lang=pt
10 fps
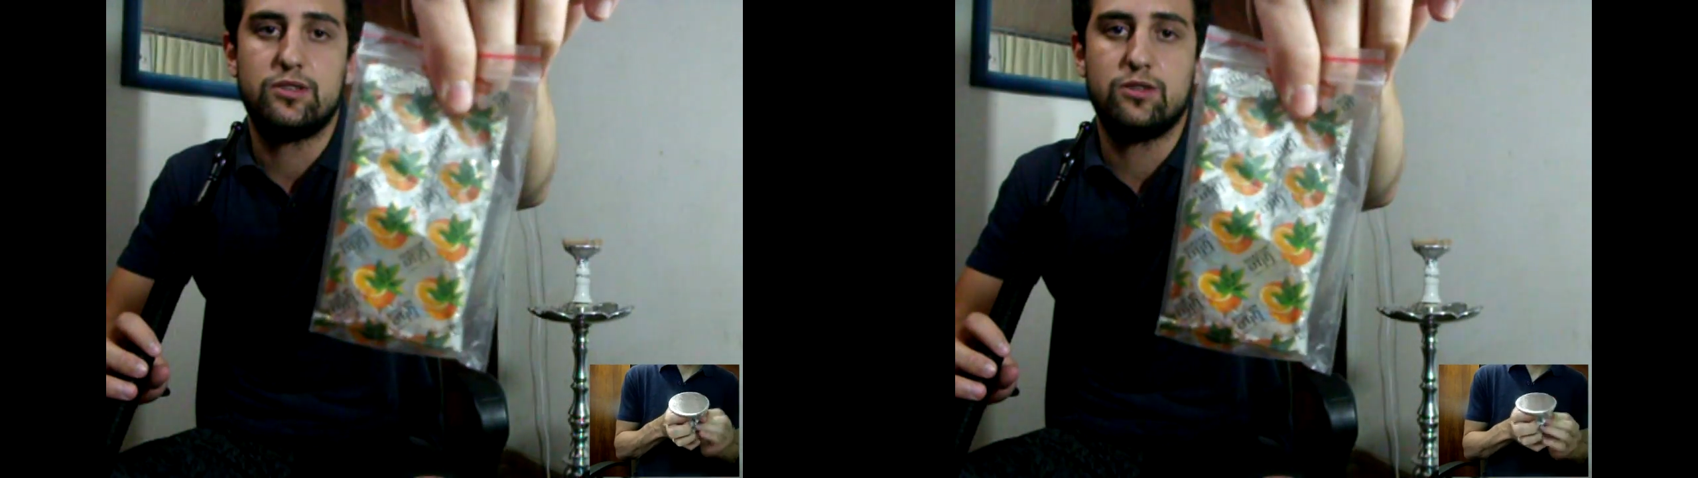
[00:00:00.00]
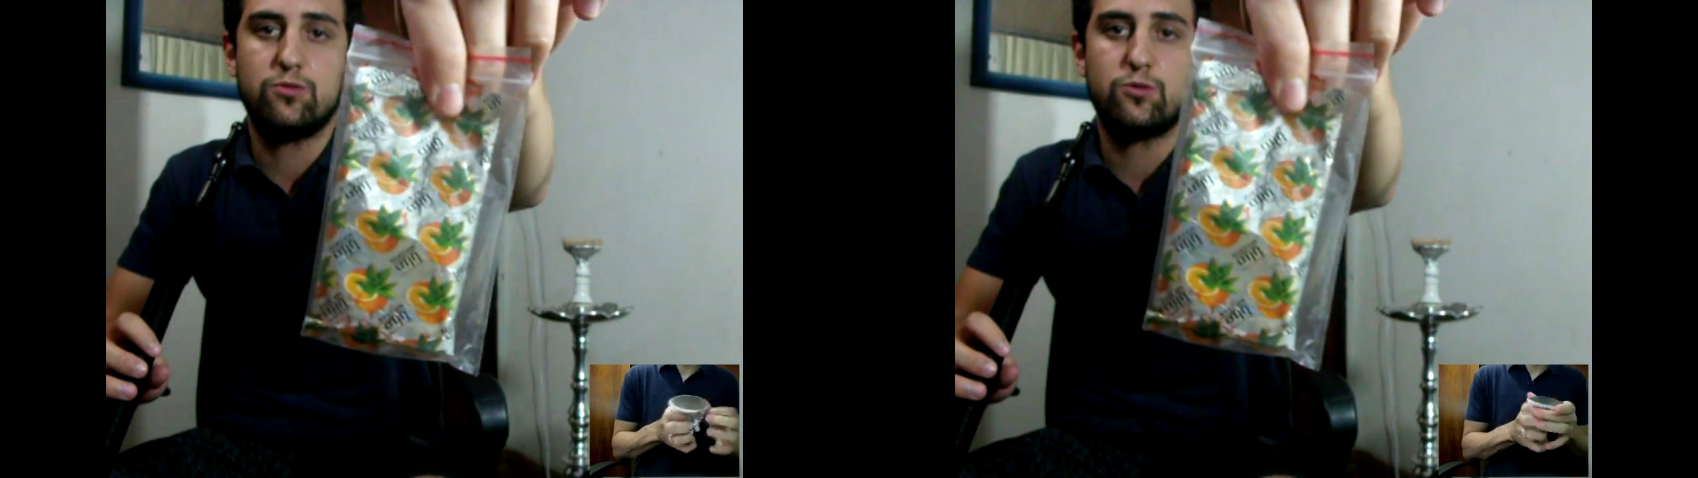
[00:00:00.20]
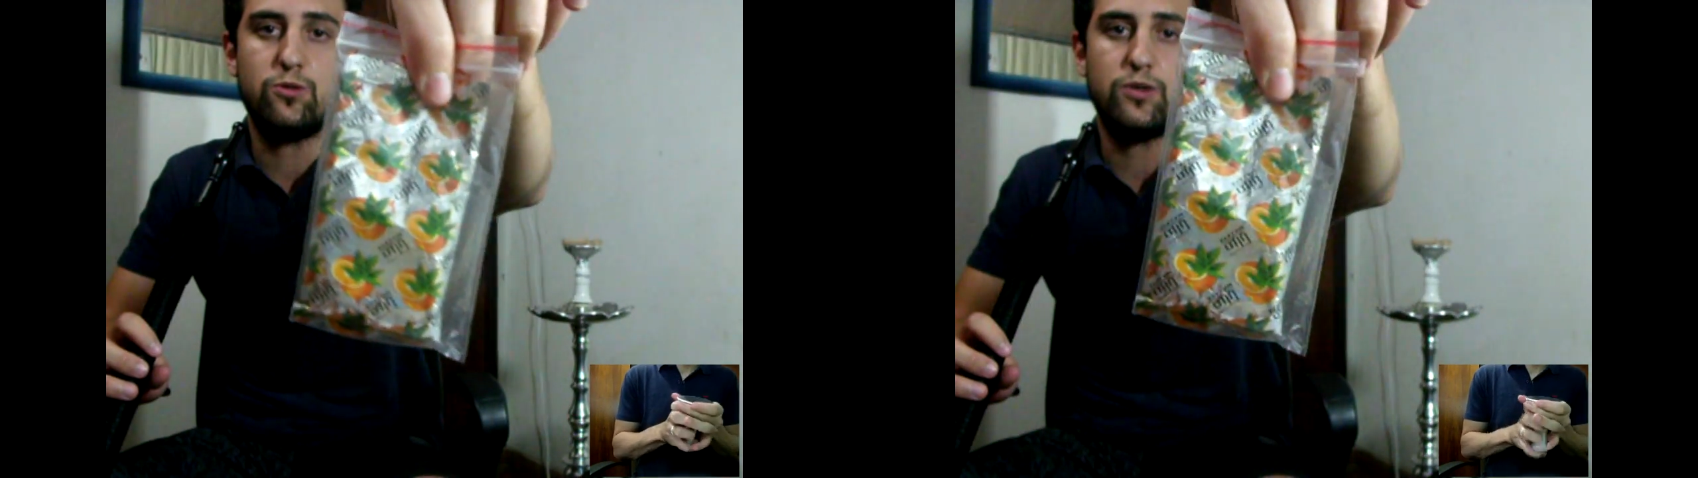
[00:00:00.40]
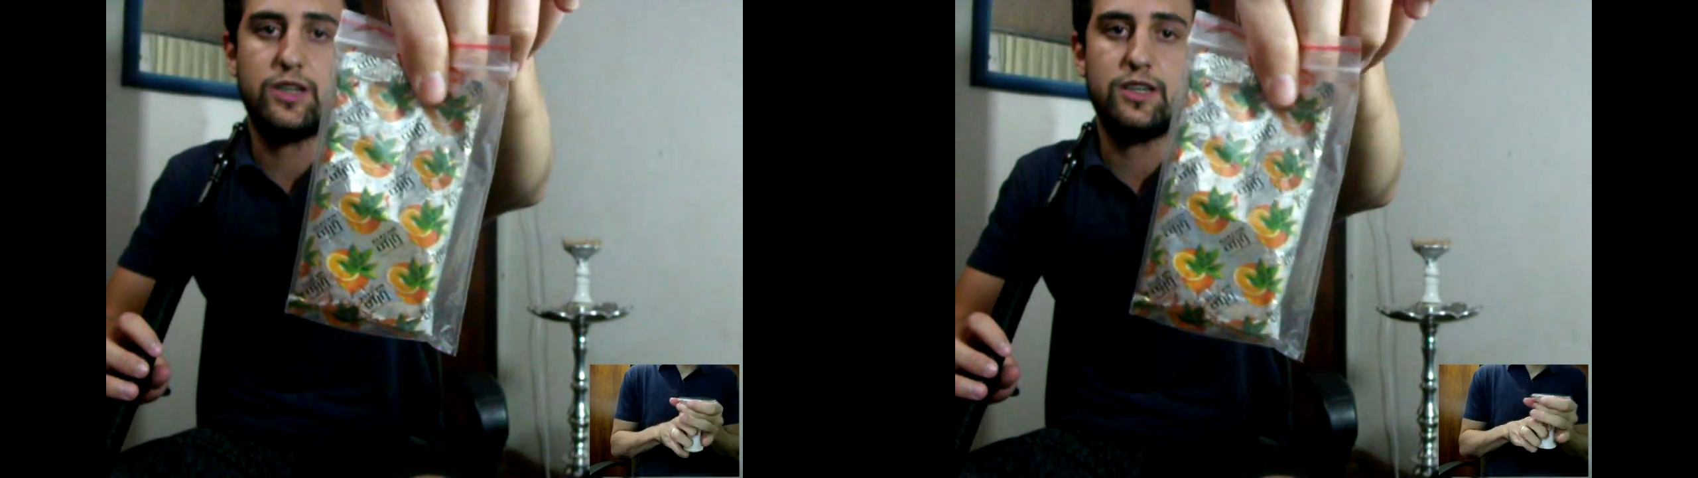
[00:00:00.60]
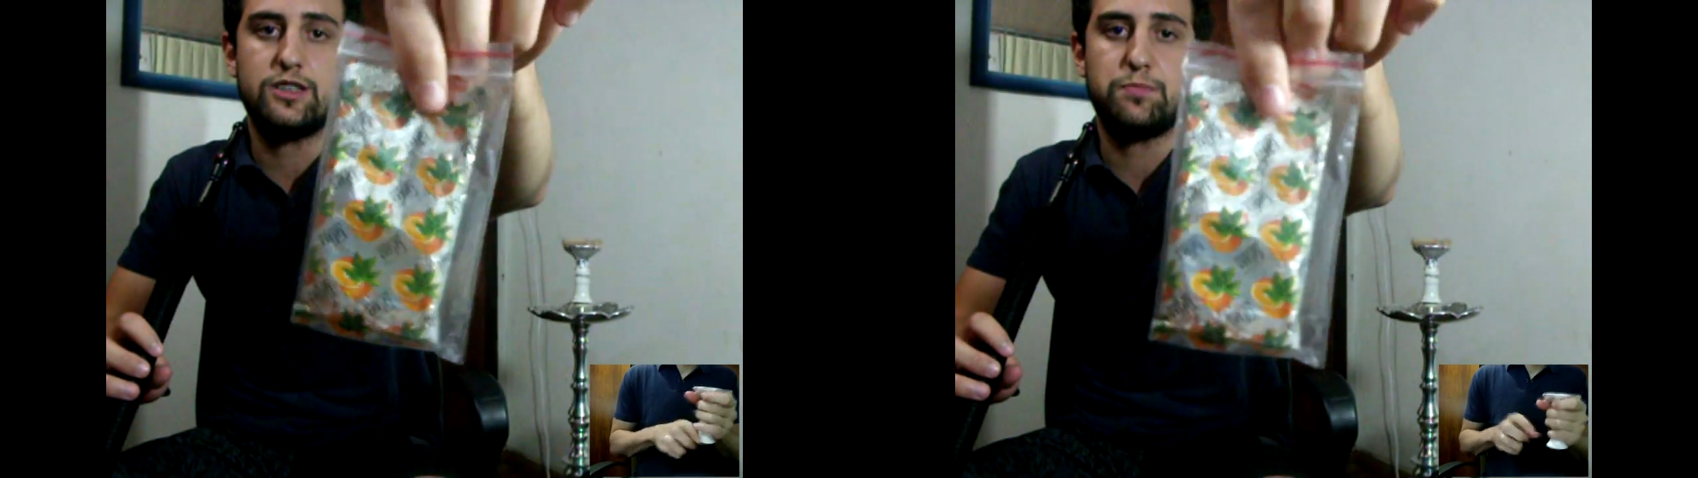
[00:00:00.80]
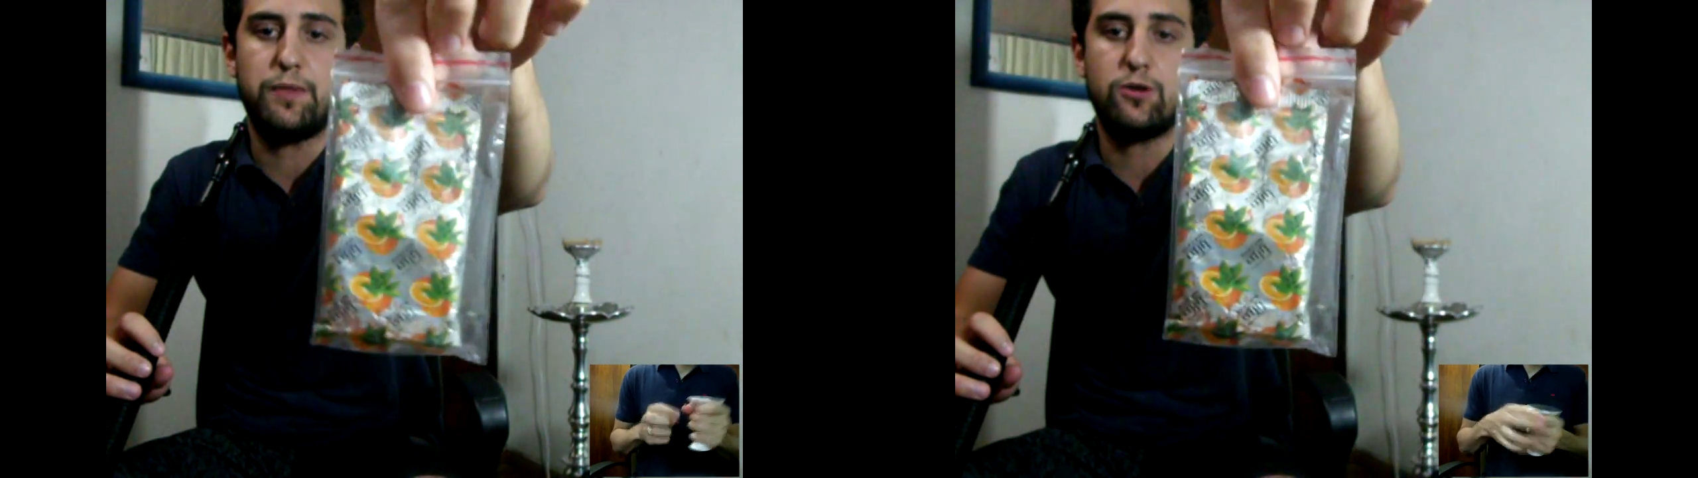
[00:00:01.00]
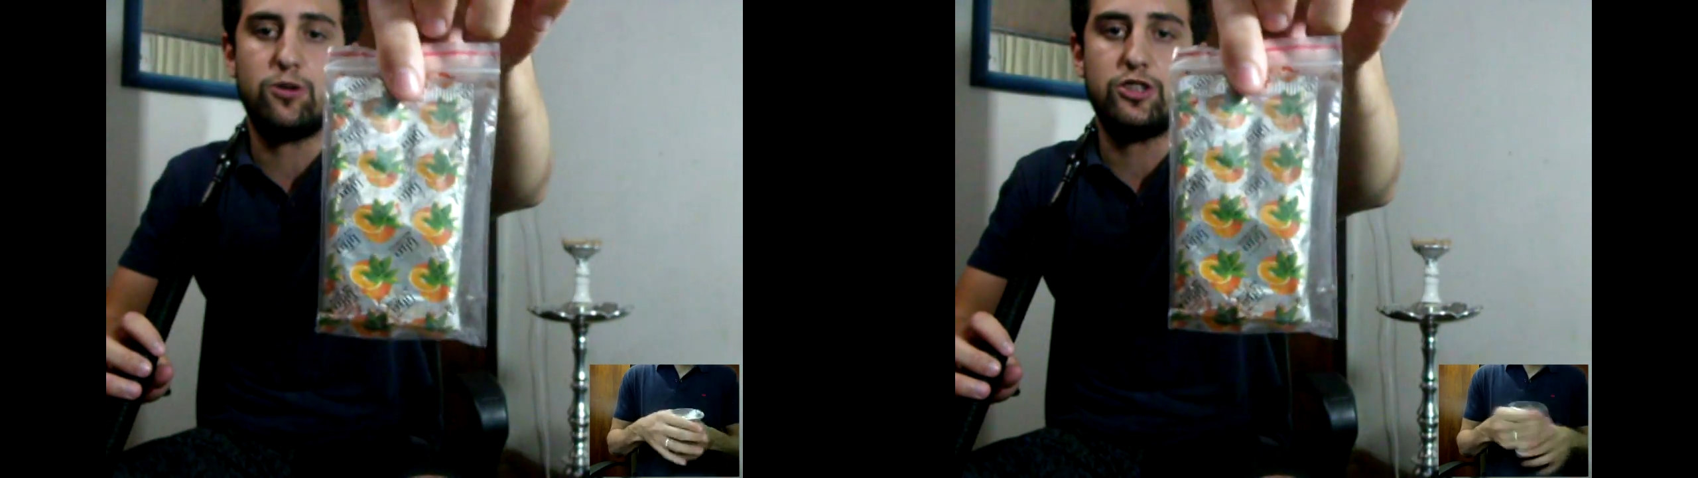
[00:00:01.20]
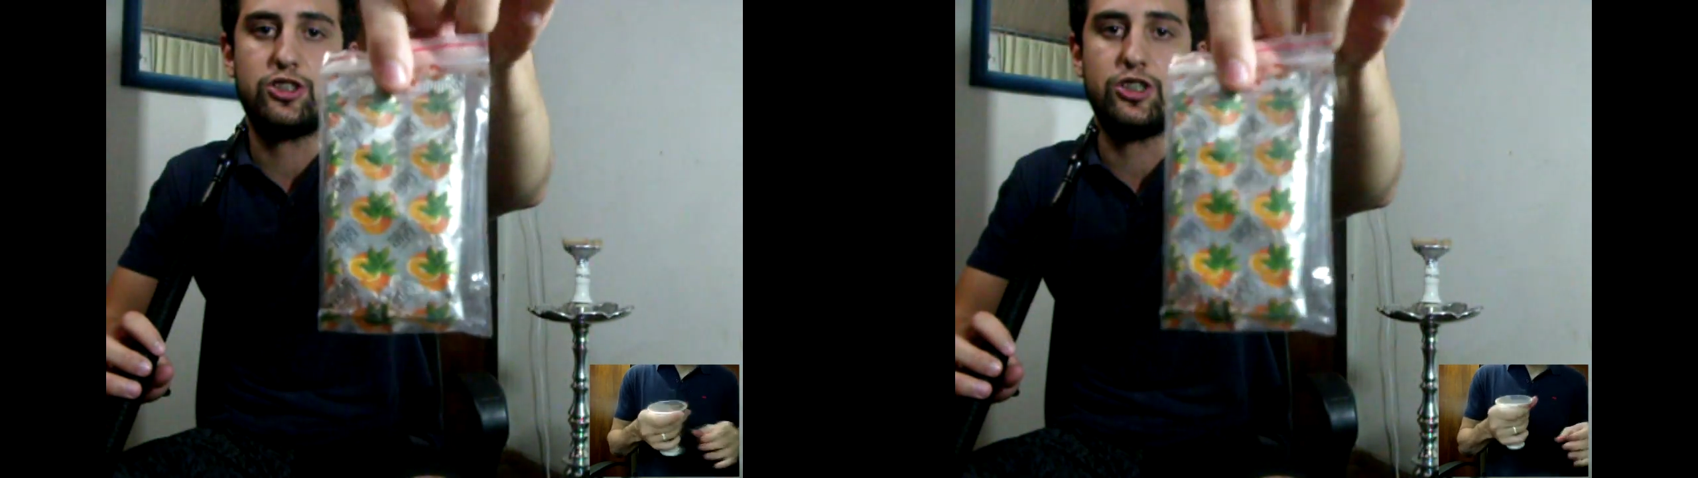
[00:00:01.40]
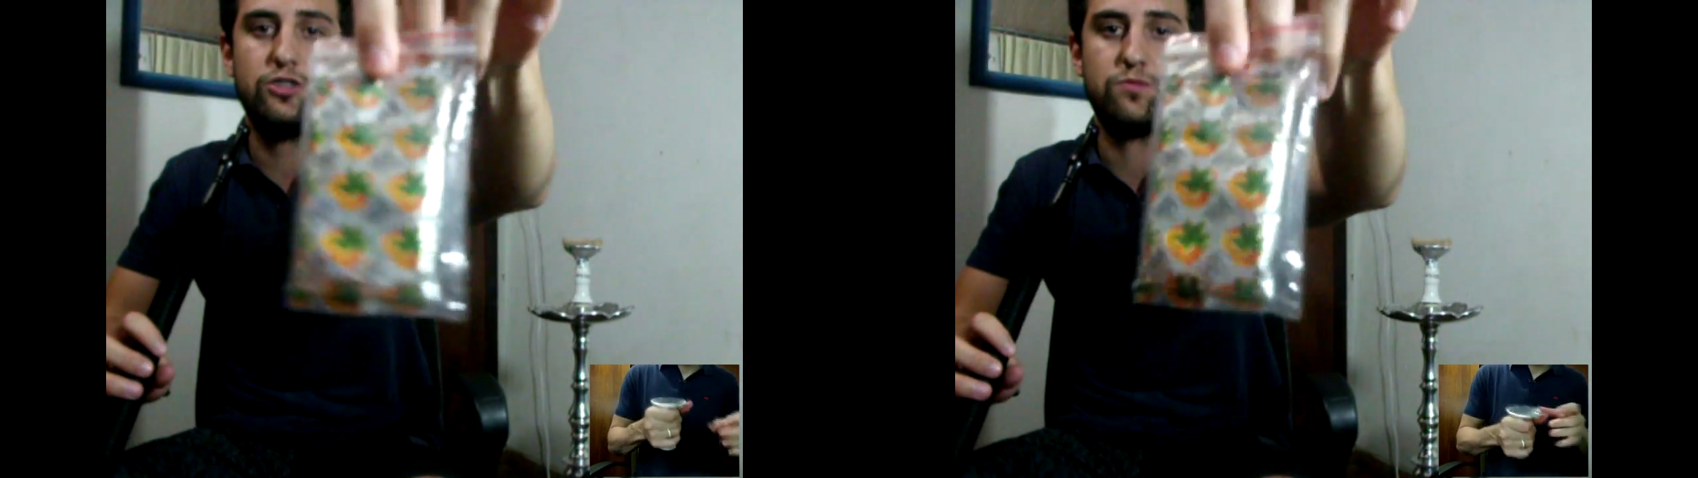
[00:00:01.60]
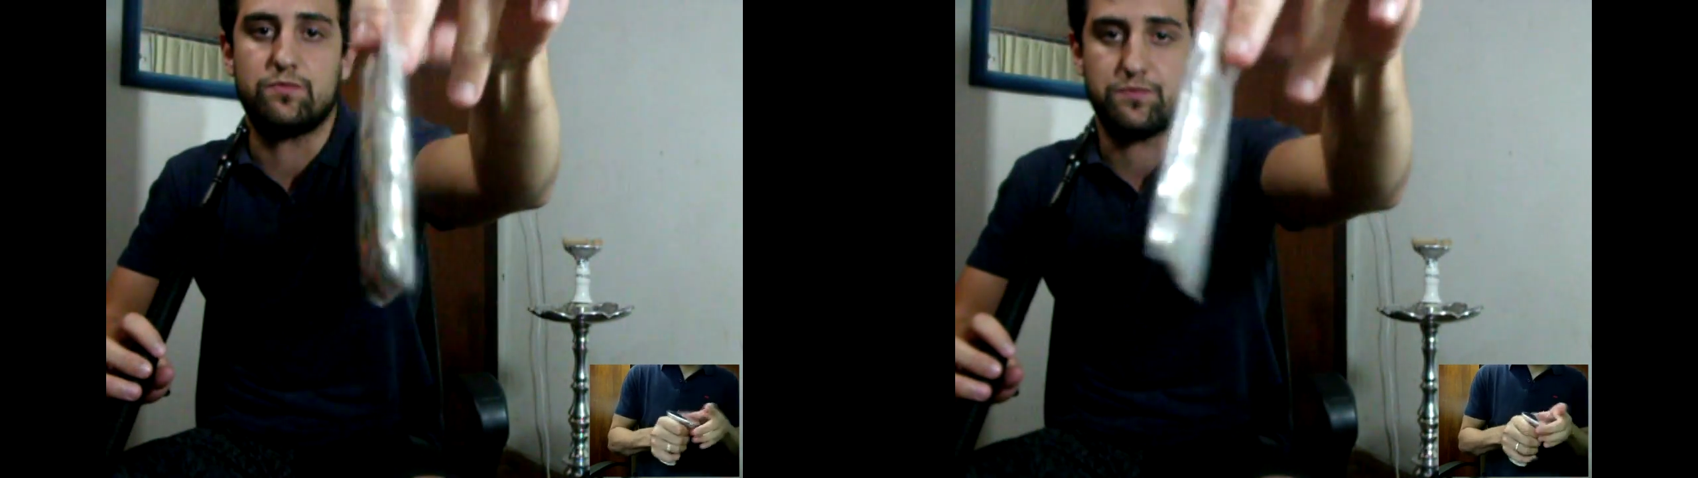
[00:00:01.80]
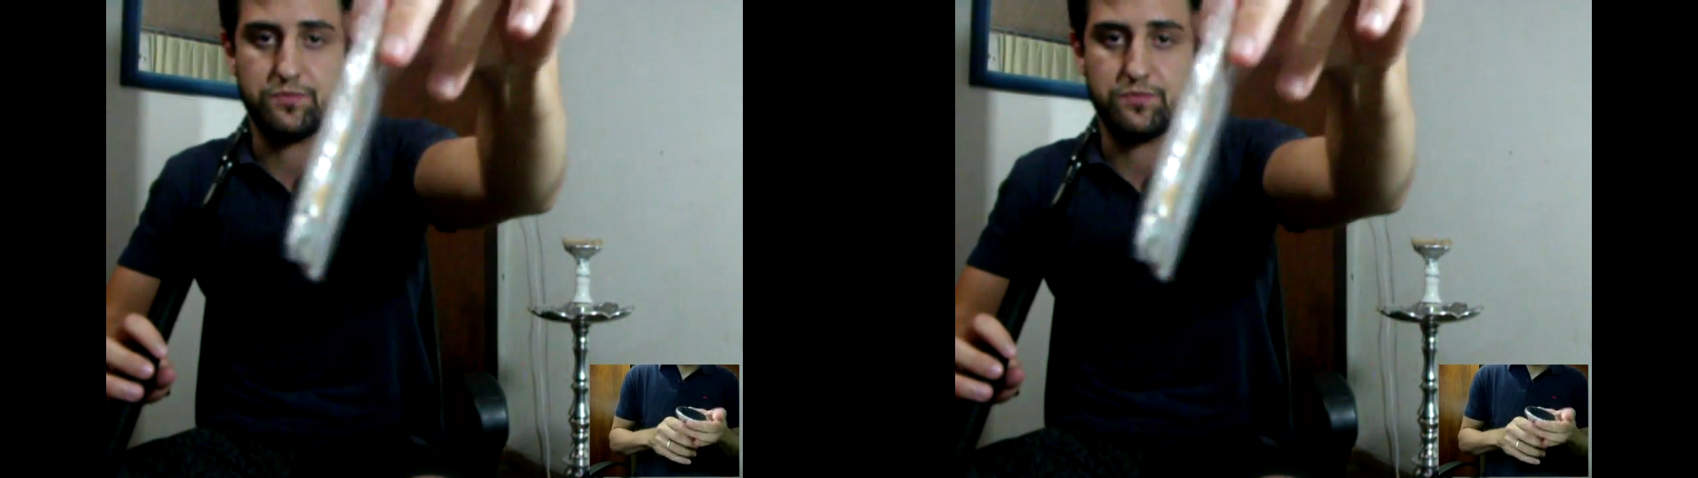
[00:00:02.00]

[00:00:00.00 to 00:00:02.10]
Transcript: Então eu coloquei nesse pacotinho.